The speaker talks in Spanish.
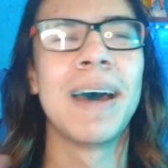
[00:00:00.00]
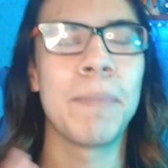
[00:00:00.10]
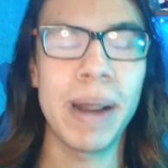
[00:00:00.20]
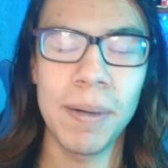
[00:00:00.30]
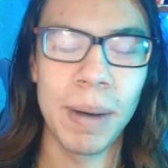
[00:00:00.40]

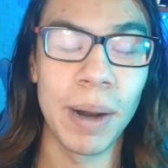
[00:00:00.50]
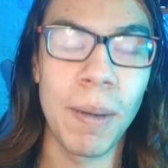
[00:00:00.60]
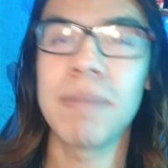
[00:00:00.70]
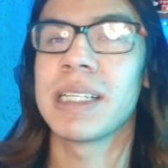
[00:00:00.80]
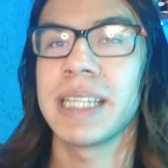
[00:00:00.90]
Pero bueno,
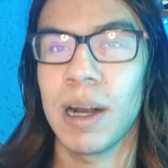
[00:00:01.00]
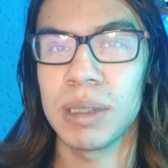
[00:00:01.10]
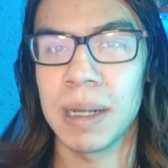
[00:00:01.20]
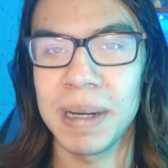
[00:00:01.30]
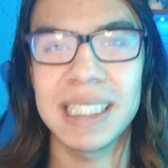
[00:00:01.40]
vamos a hacerlo
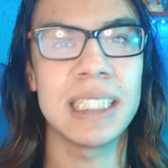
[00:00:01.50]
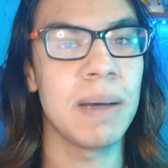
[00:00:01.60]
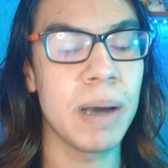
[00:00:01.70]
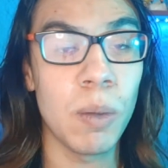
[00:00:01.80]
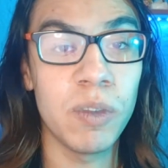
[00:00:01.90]
esta vez, ya
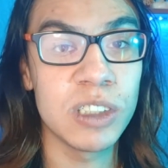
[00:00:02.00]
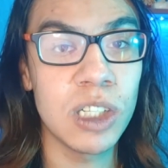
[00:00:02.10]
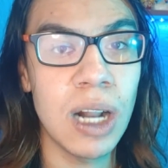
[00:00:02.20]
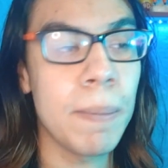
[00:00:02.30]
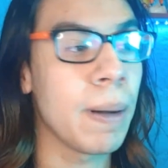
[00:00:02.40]
saben cómo
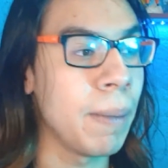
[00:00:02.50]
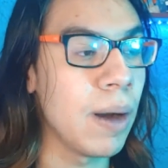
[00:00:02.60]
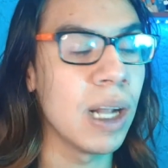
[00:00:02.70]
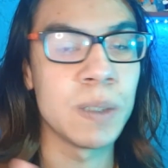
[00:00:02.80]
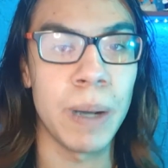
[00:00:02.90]
funciona. Primero
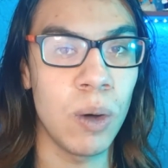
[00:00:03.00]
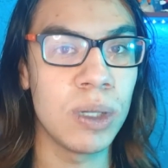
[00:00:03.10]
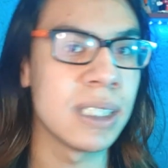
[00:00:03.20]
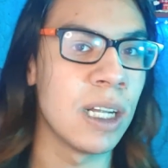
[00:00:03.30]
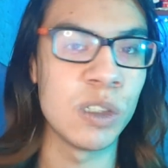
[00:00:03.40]
las
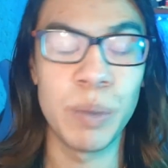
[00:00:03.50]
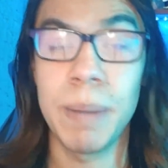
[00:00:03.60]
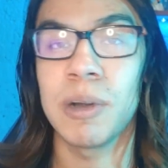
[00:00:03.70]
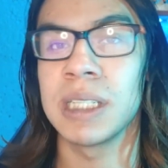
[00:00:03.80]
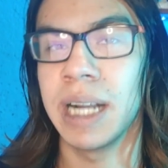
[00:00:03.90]
preguntas de los
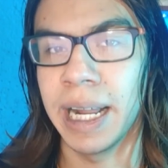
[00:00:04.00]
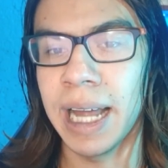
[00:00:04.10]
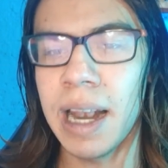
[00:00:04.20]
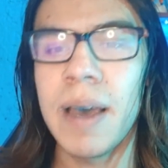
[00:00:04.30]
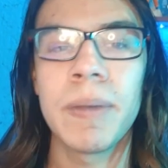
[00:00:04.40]
miembros del
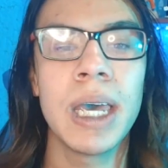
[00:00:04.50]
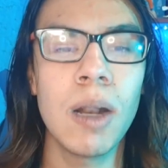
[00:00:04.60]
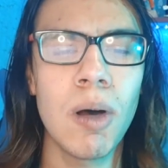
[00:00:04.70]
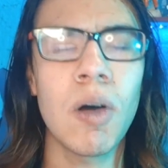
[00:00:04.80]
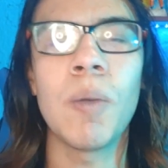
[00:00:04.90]
canal y
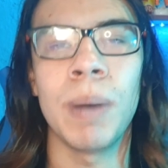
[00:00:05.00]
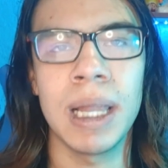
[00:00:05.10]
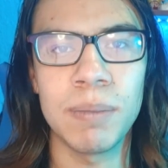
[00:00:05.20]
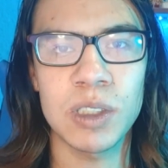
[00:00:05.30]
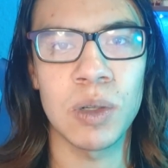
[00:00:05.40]
luego
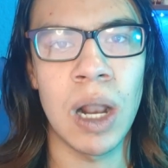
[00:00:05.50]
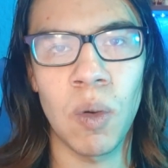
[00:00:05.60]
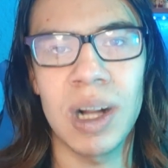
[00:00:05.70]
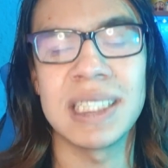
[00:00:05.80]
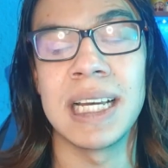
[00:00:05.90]
completamos con
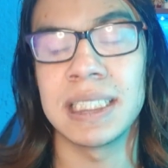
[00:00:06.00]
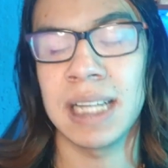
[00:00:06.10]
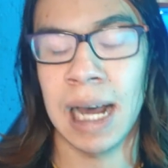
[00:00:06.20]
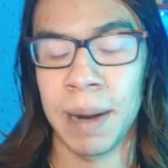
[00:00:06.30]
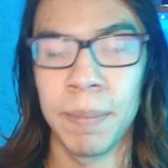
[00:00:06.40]
algunas de
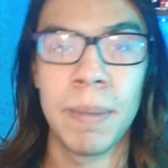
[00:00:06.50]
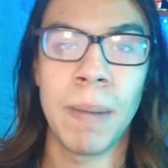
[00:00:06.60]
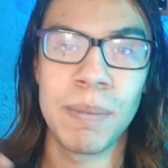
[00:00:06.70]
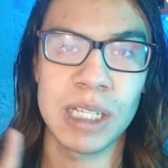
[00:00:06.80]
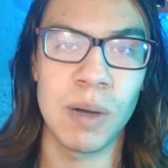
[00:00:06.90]
Instagram.
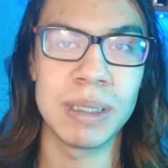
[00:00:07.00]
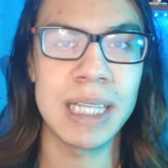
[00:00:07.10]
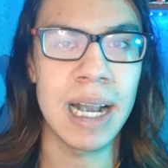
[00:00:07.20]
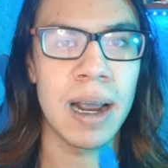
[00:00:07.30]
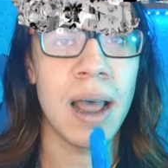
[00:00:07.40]
Vamos a comenzar.